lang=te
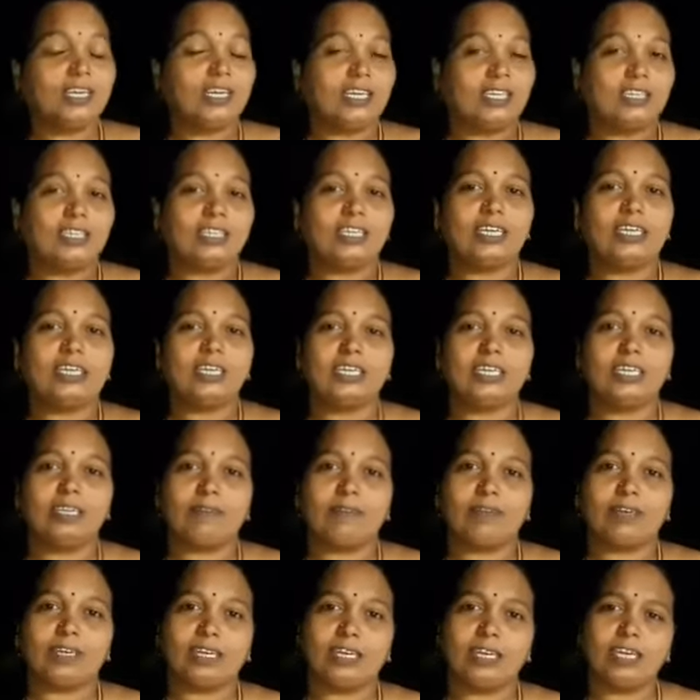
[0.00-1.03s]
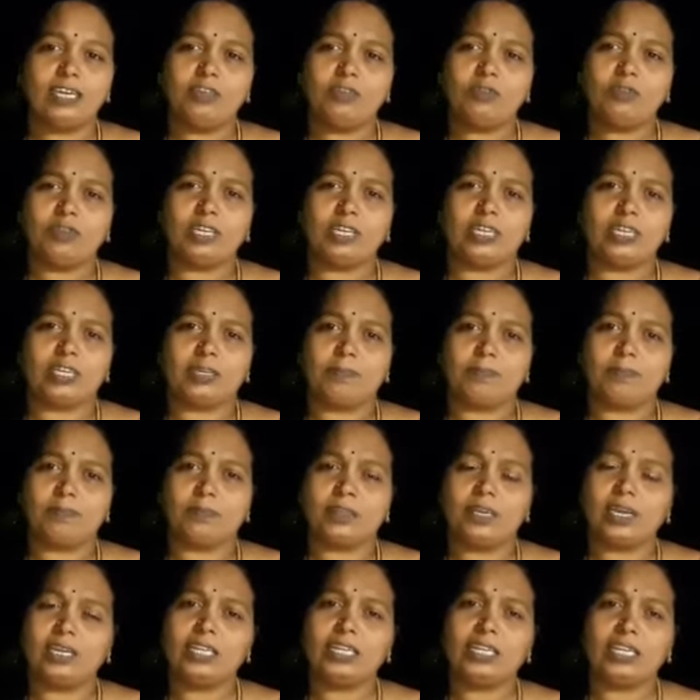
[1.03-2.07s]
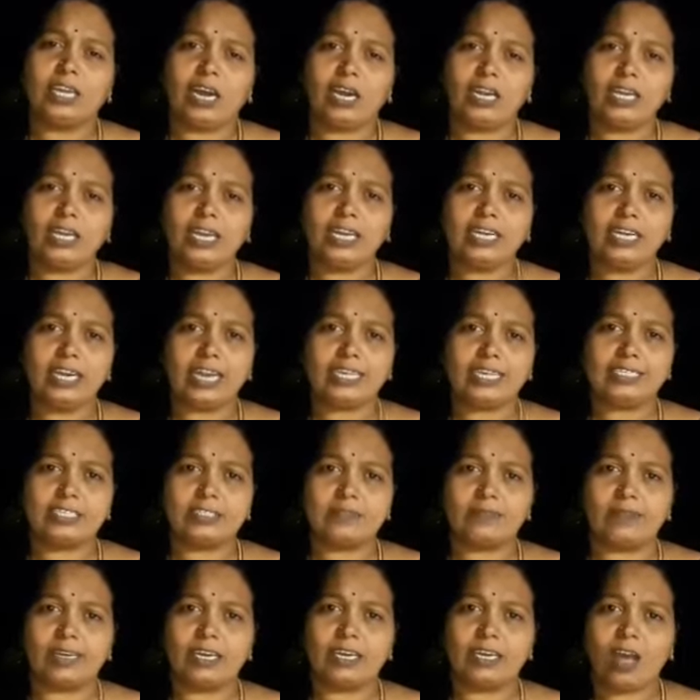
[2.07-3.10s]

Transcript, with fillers: ఎందుకంటే ఈ వర్క్లన్నీ ఉంటాయి కానీ ఈ ఆన్లైన్ క్లాసెస్ వల్ల